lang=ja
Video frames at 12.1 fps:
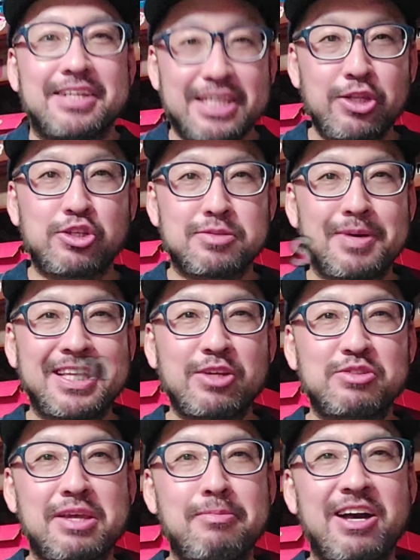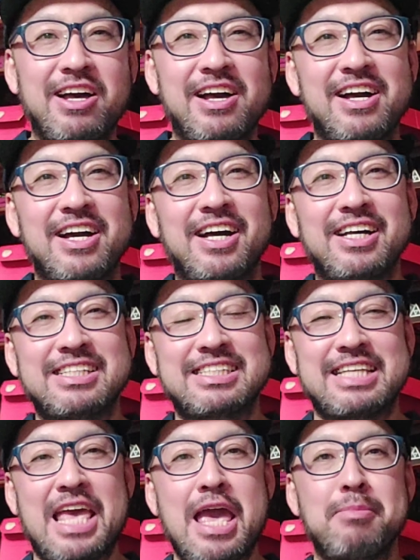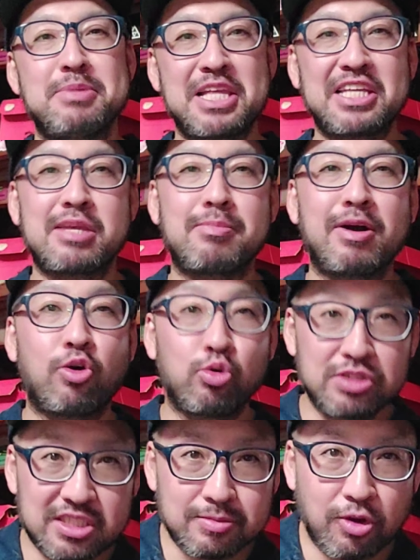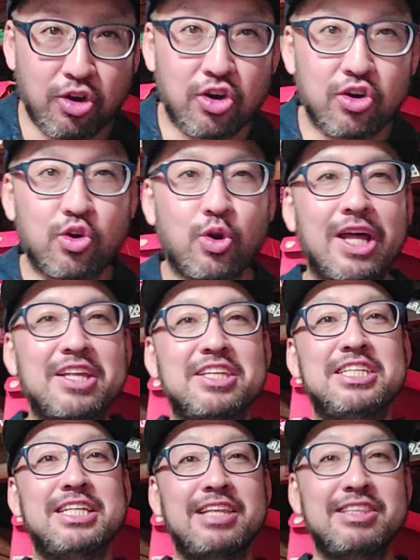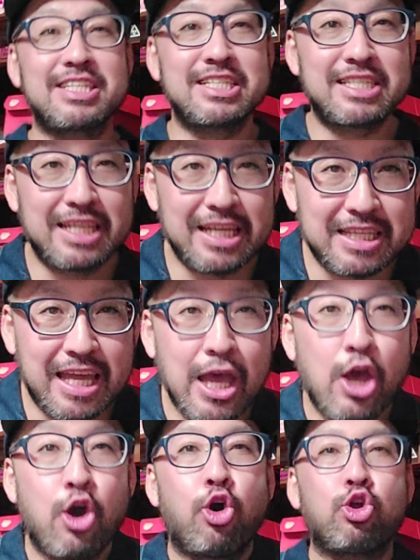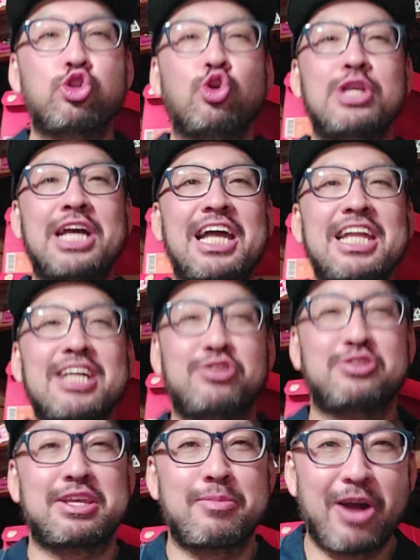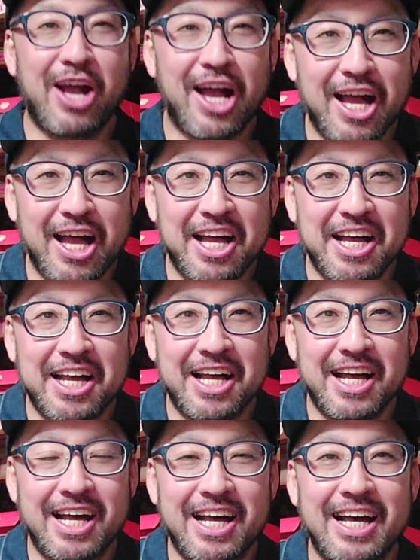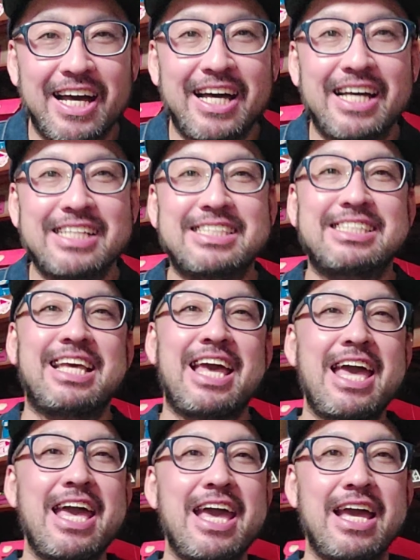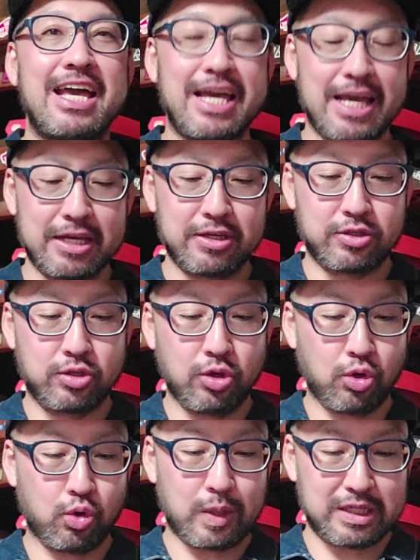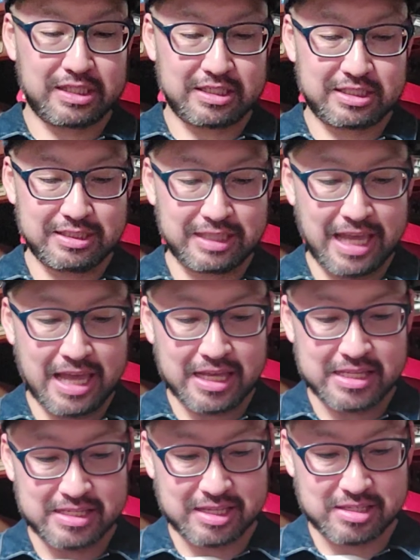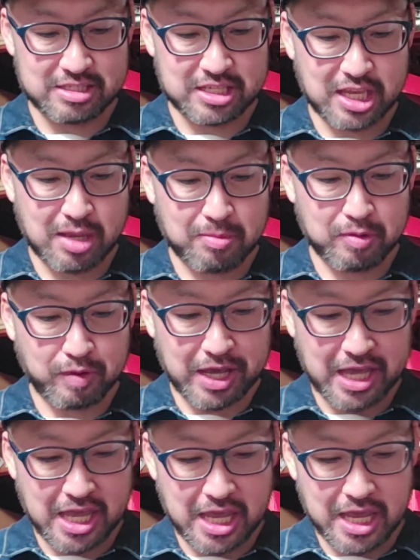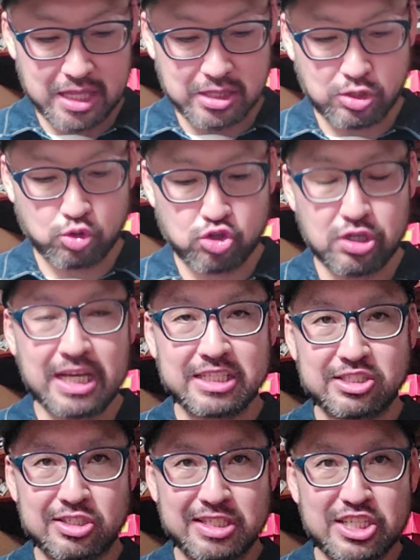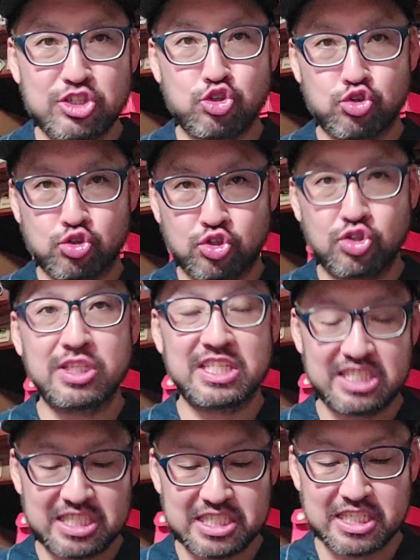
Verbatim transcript: りんのすまんでございます、えー、皆様本日もご覧になっていただいて本当にありがとうございます、えー、今日はですね、撮影日は、えー、っと、9月29日、